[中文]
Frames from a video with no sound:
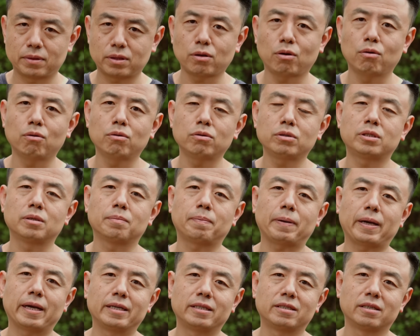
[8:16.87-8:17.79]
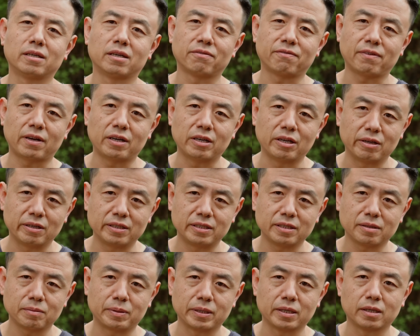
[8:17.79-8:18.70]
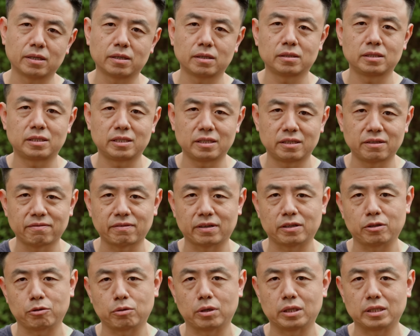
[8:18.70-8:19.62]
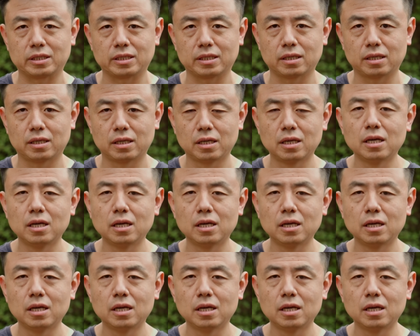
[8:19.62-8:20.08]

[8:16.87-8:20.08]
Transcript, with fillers: 都是配置了翻展液晶屏、机身防抖远近。